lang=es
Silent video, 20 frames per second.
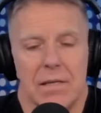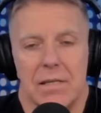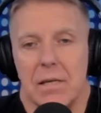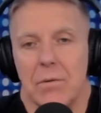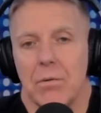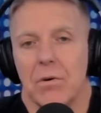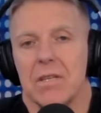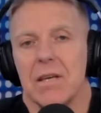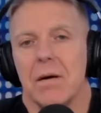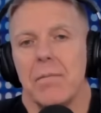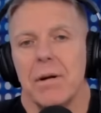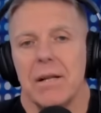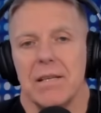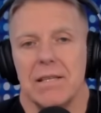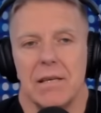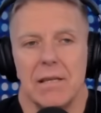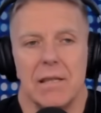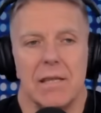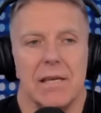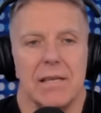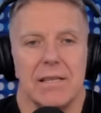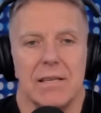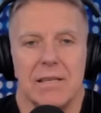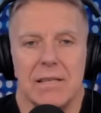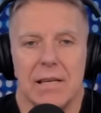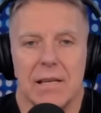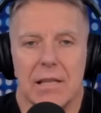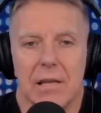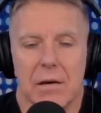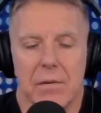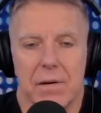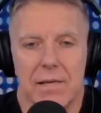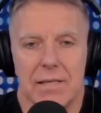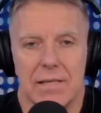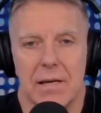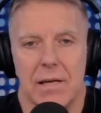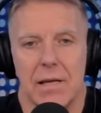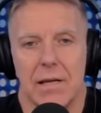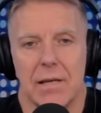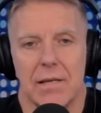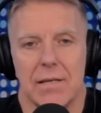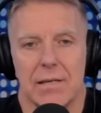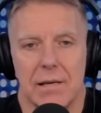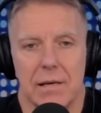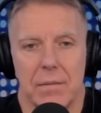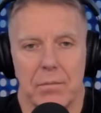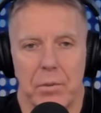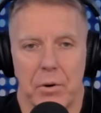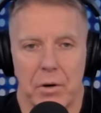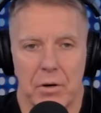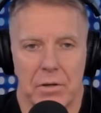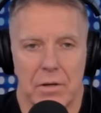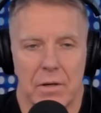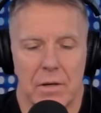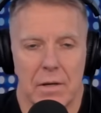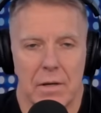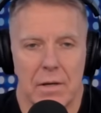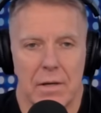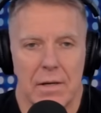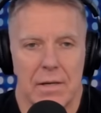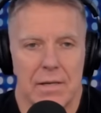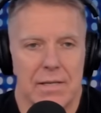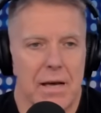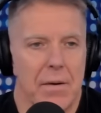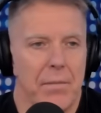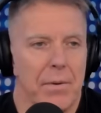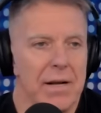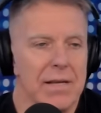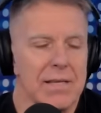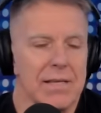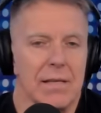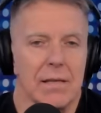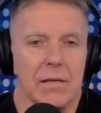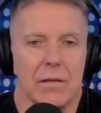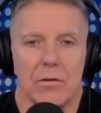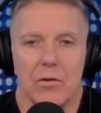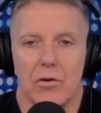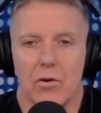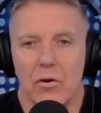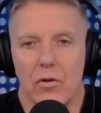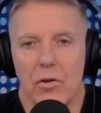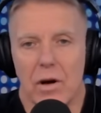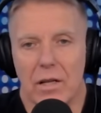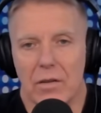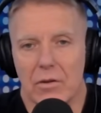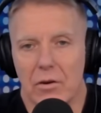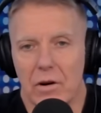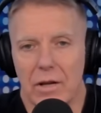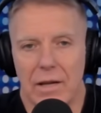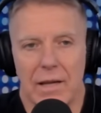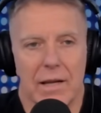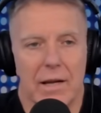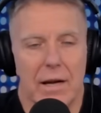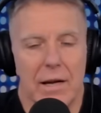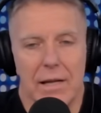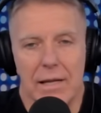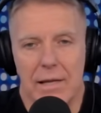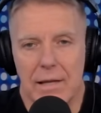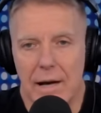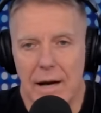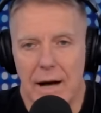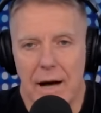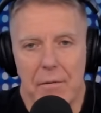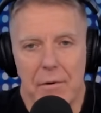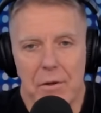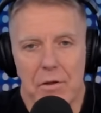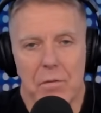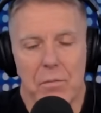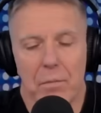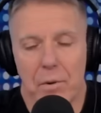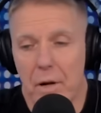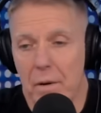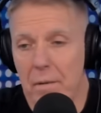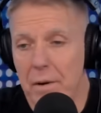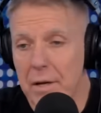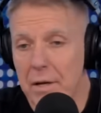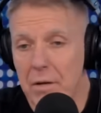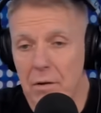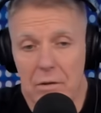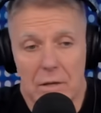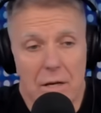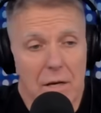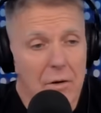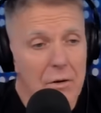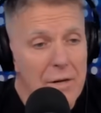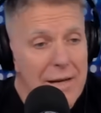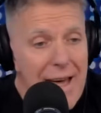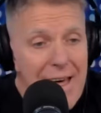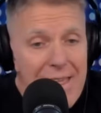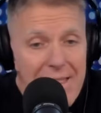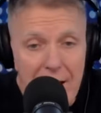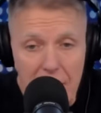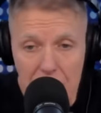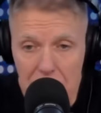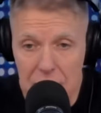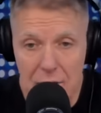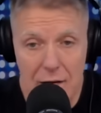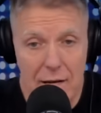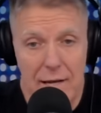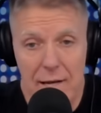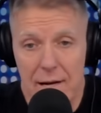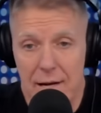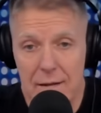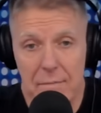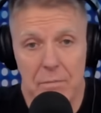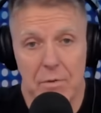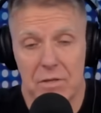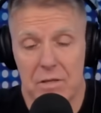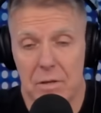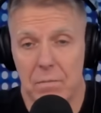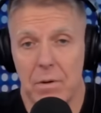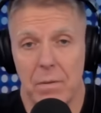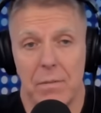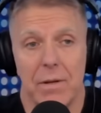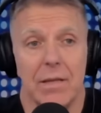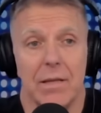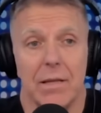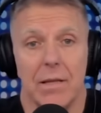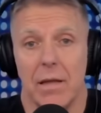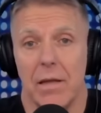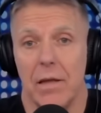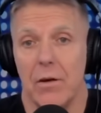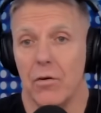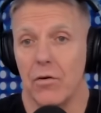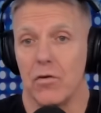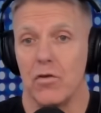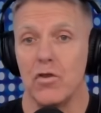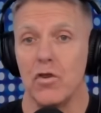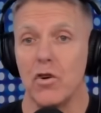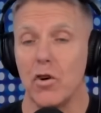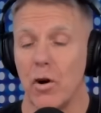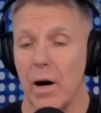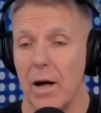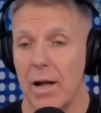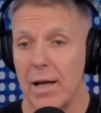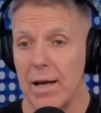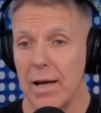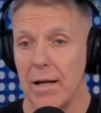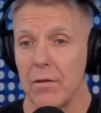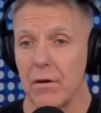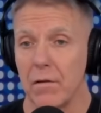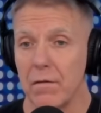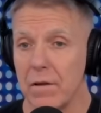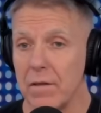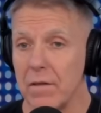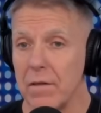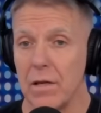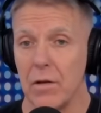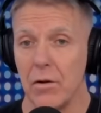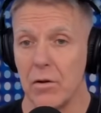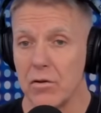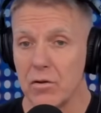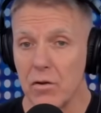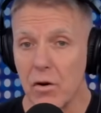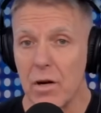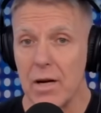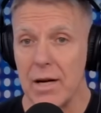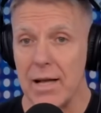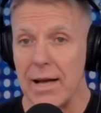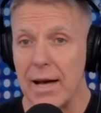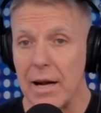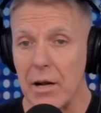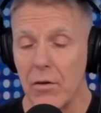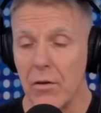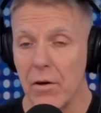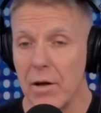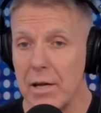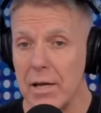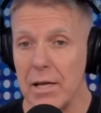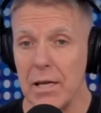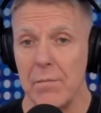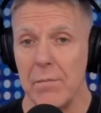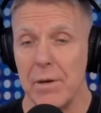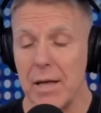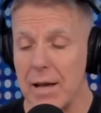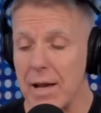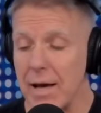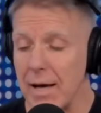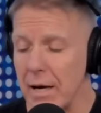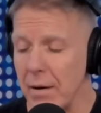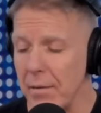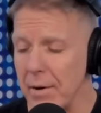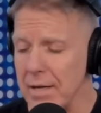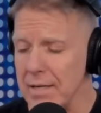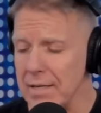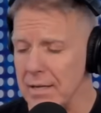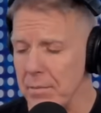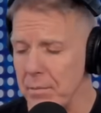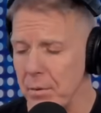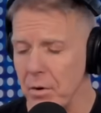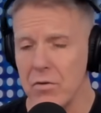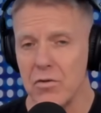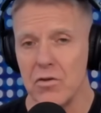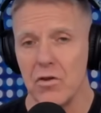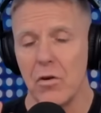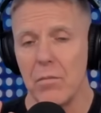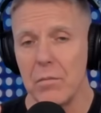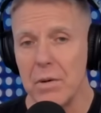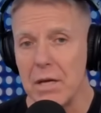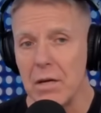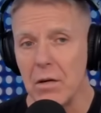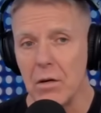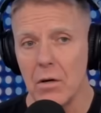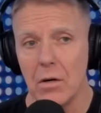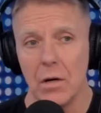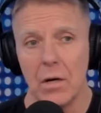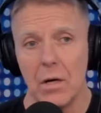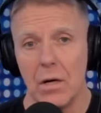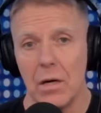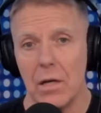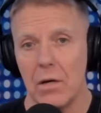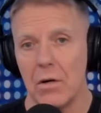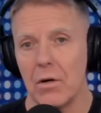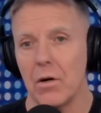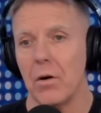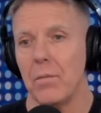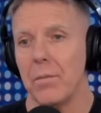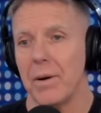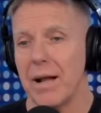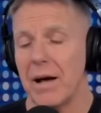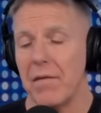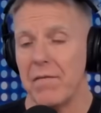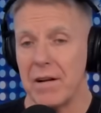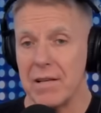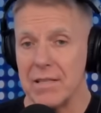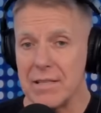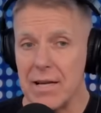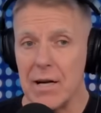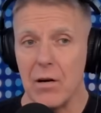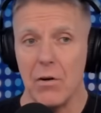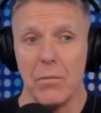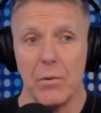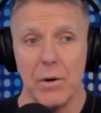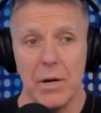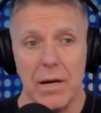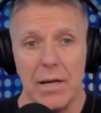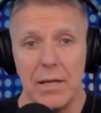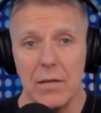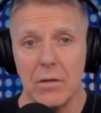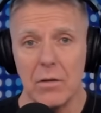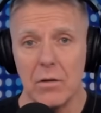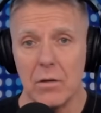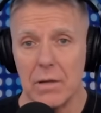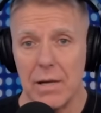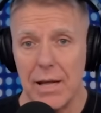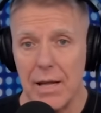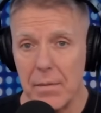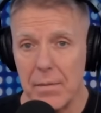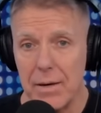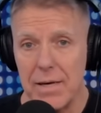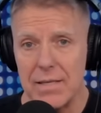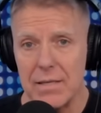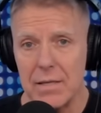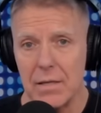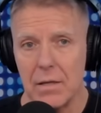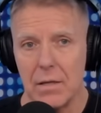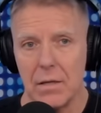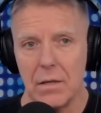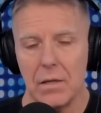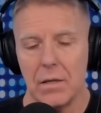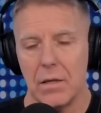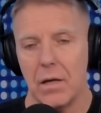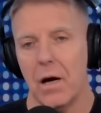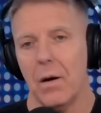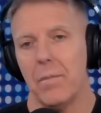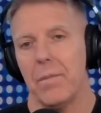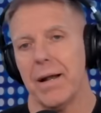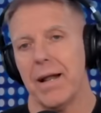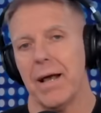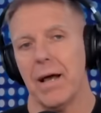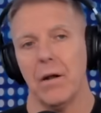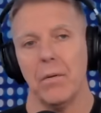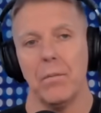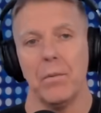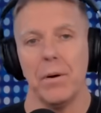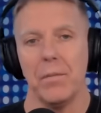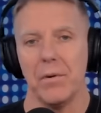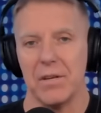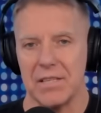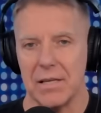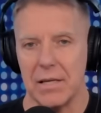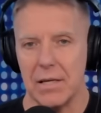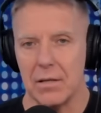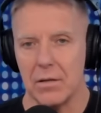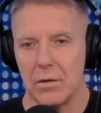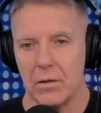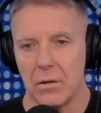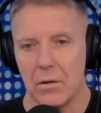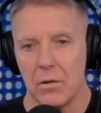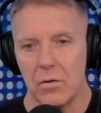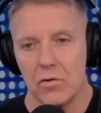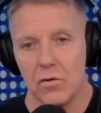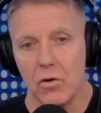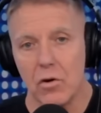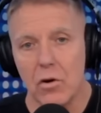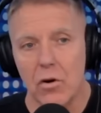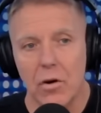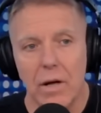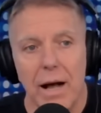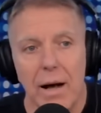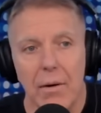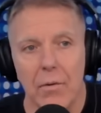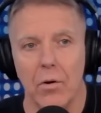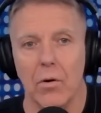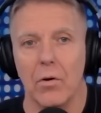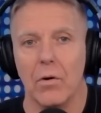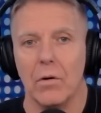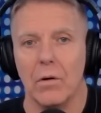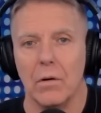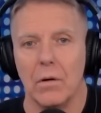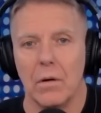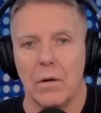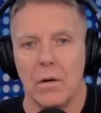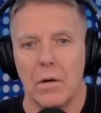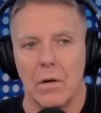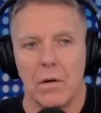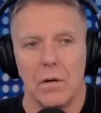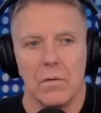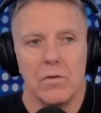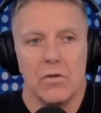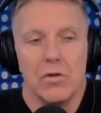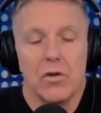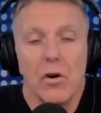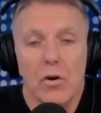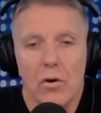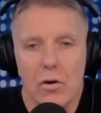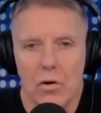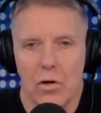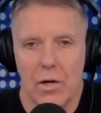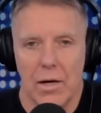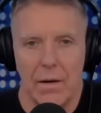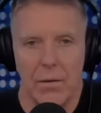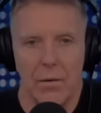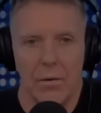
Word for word: Si vos apareces 17 veces en ese spot, si aparecen todo actor kirchnerista habido y por haber, y no tengo nada contra el kirchnerismo, simplemente te digo, yo, Alejandro Fantino, soy Ricardo Darín, y me dan a grabar ese spot, yo miro y digo, no, pará, Franchera lo ponen esto, nada más. No, pará, no podemos hacer esto. Yo no lo grabo. Yo no lo